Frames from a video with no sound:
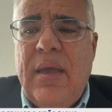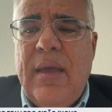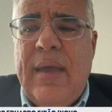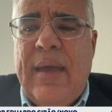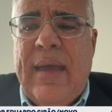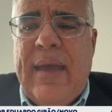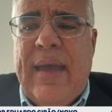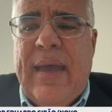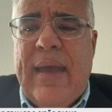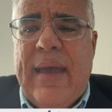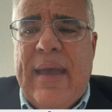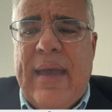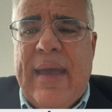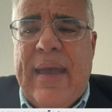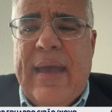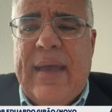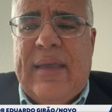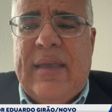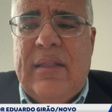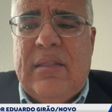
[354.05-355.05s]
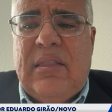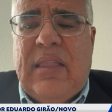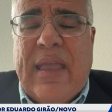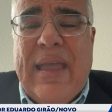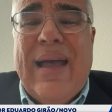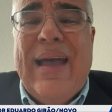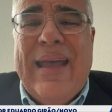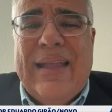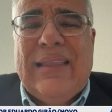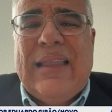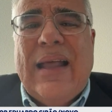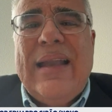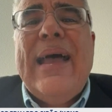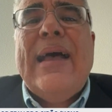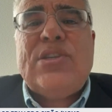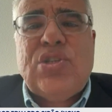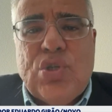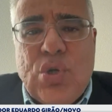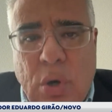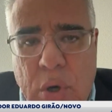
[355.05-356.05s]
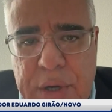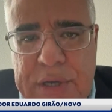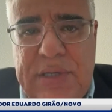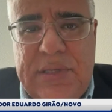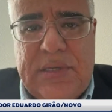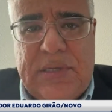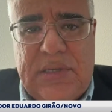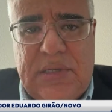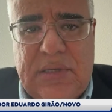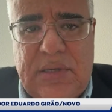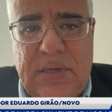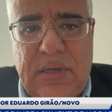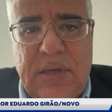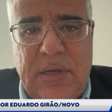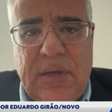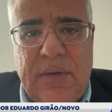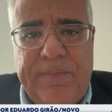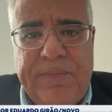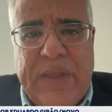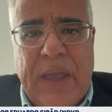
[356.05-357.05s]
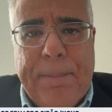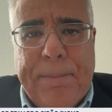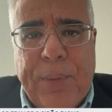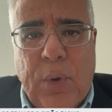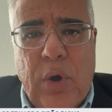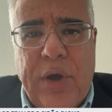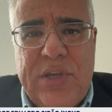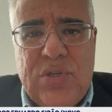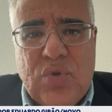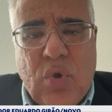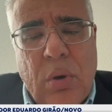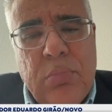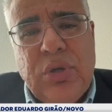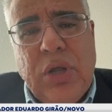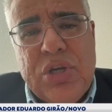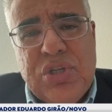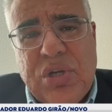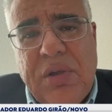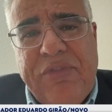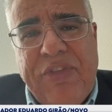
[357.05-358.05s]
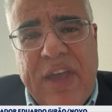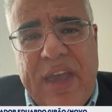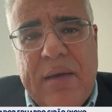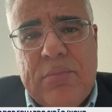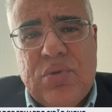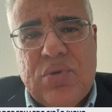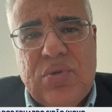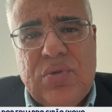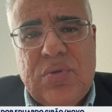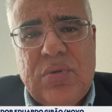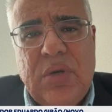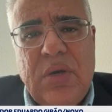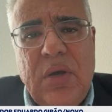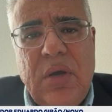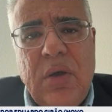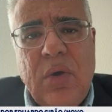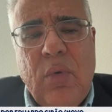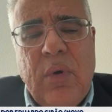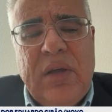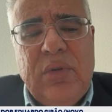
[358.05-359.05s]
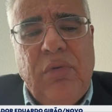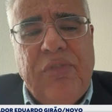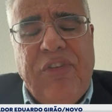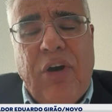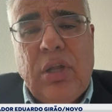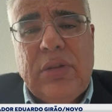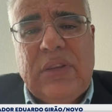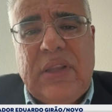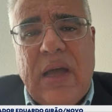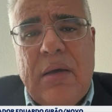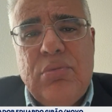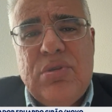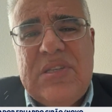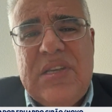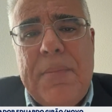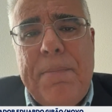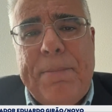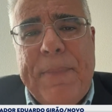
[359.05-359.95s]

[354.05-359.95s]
é, que tenha retaliações depois, como nós tivemos quando votamos em